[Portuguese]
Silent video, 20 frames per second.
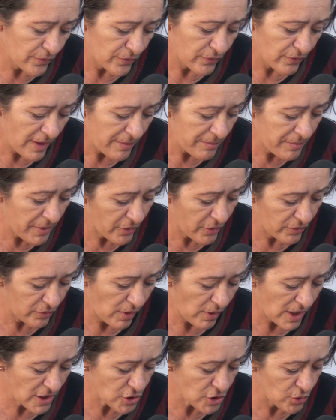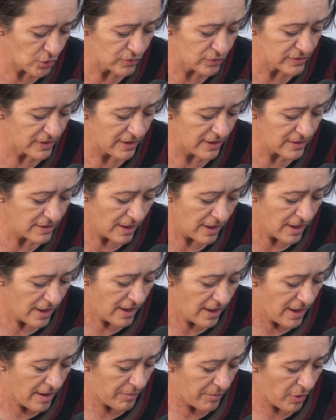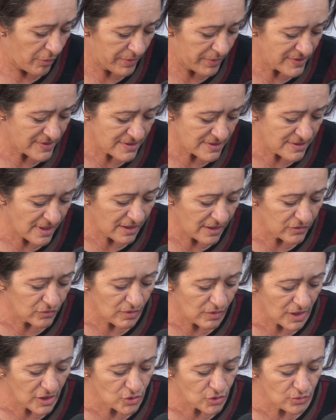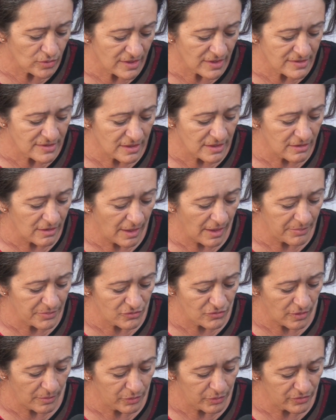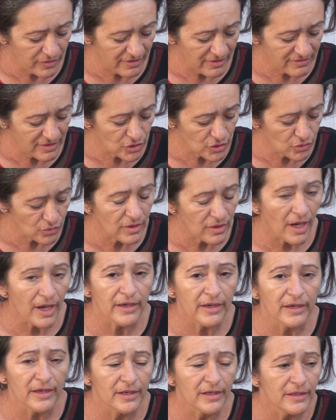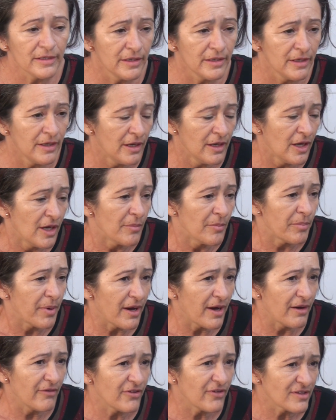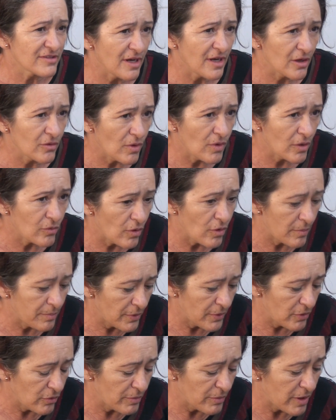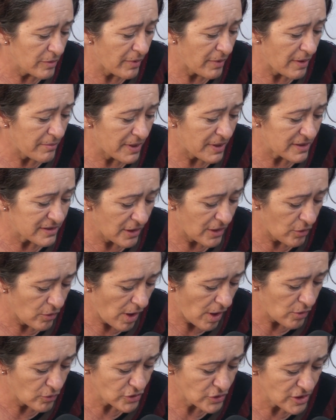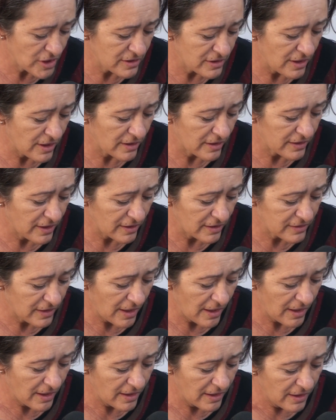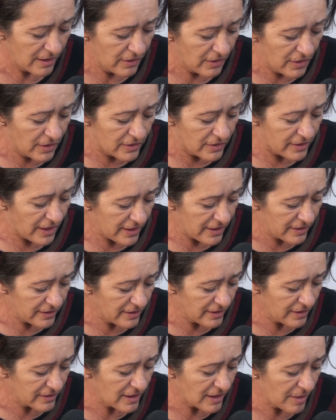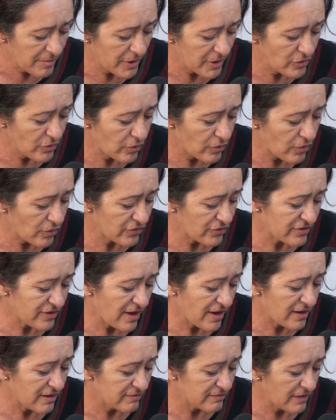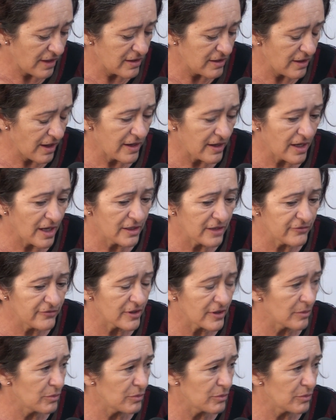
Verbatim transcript: não é meu, é o cachorro, não tem? Eu precisava de uma ajuda assim, que uma pessoa pudesse ajudar ele. Para fazer alguma coisa, pelo menos para bater o raio-x dele, que ele tá querendo andar, mas não consegue, não tem? Aí a gente fica